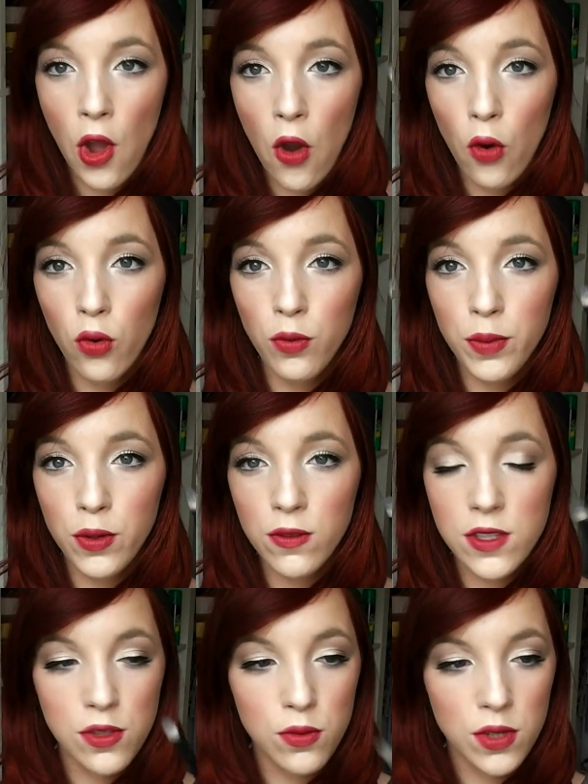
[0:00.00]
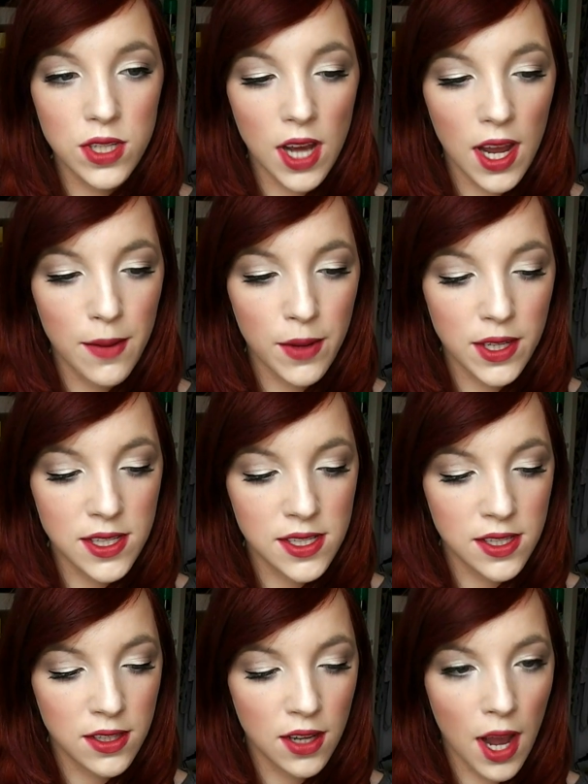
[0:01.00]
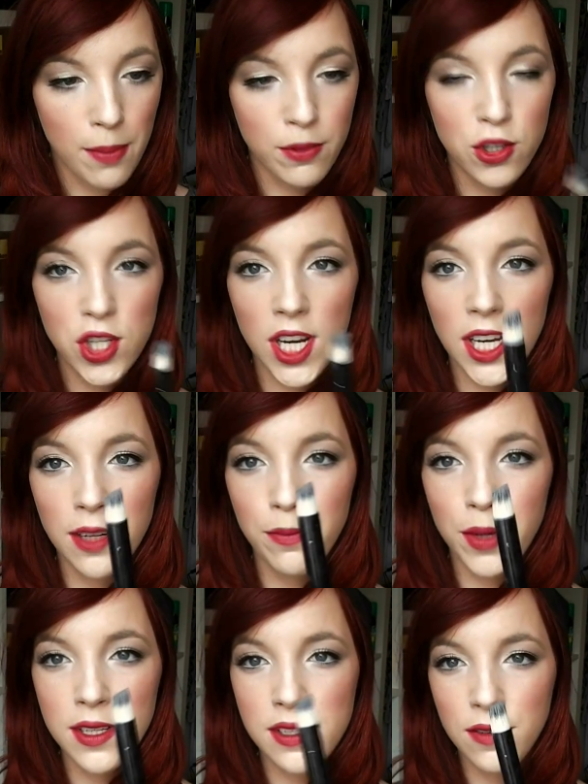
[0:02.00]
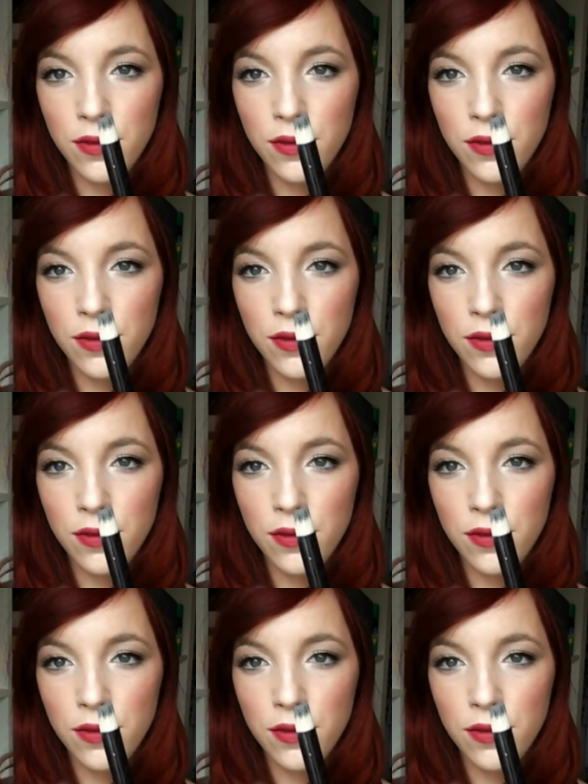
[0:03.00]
Und benutzen tue ich da immer diesen abgeschrägten Pinsel